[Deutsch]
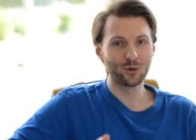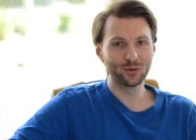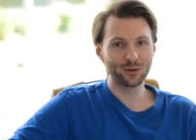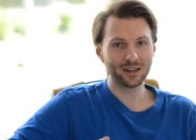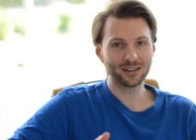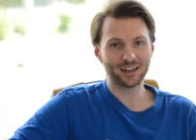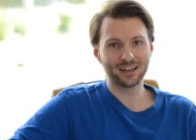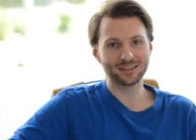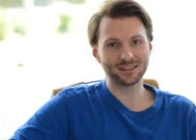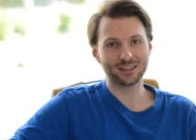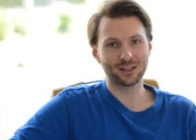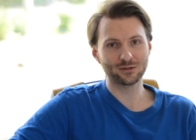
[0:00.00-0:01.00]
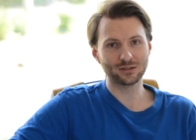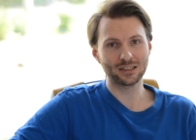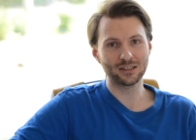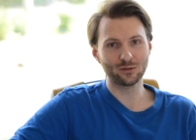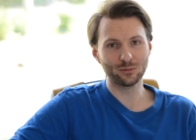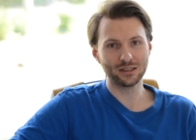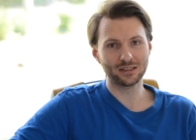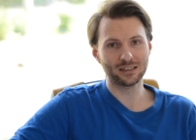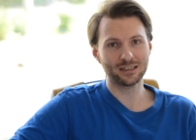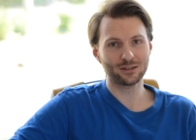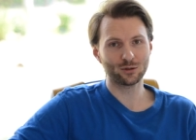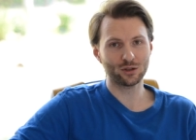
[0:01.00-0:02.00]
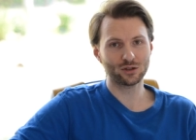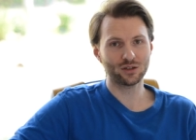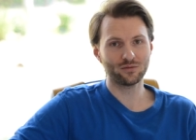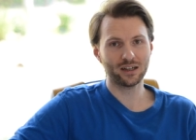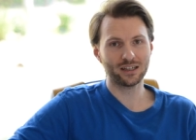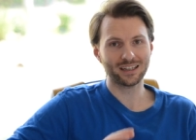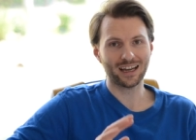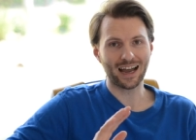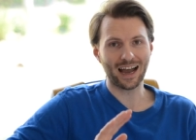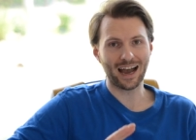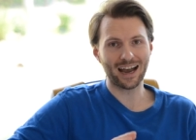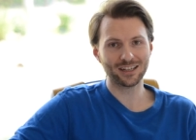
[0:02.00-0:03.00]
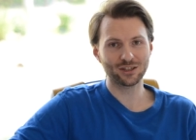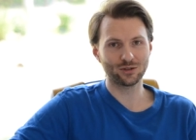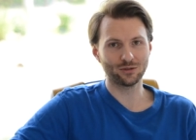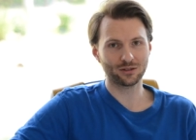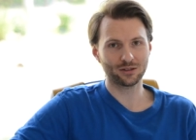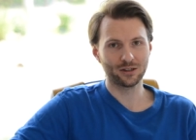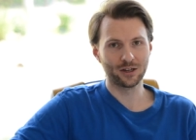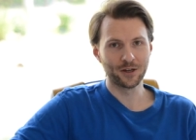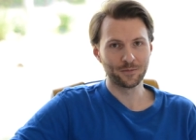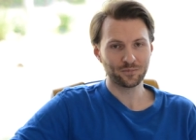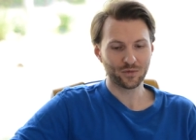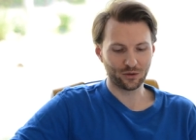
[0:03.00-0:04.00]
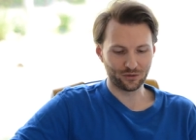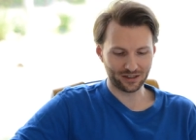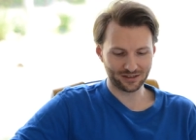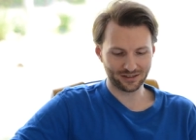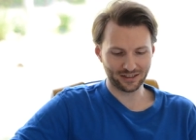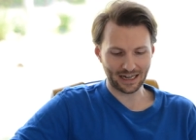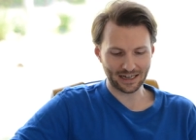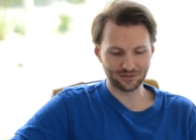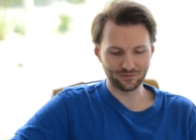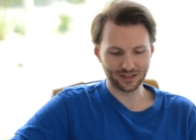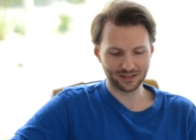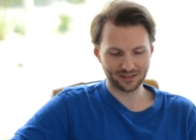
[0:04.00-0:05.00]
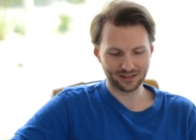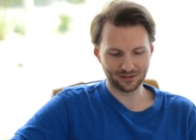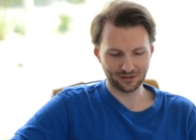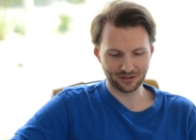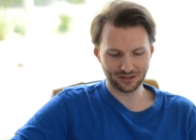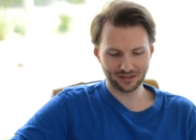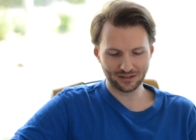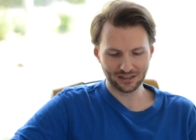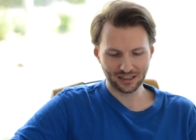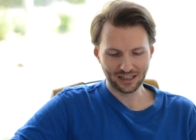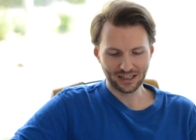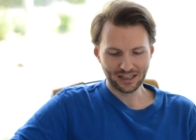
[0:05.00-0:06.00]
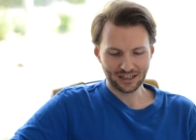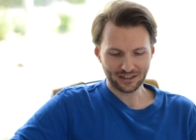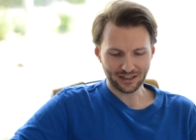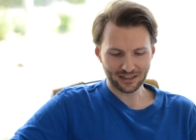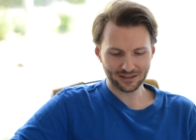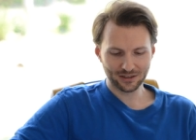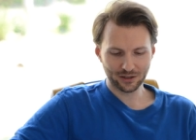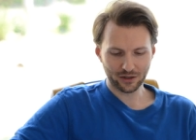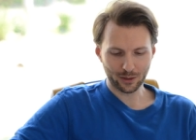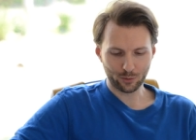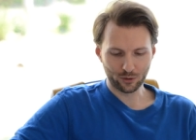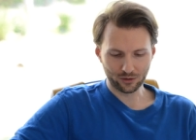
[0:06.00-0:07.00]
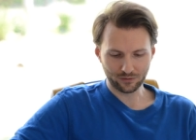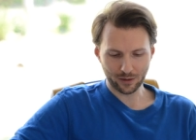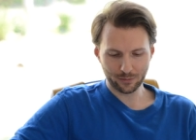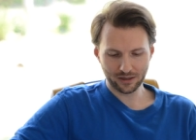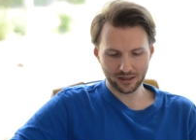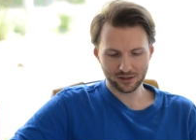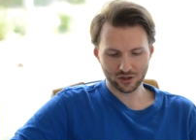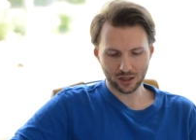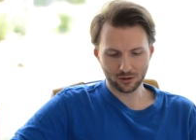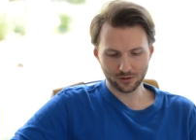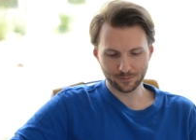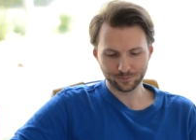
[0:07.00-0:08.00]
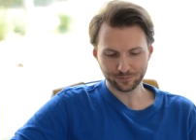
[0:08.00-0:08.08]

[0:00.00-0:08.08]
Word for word: 130.000 Kilometer, deutschlandweit 8 Stück. Und das ist echt ein Witz. Und da ist genau der Punkt. Wenn man jetzt schaut,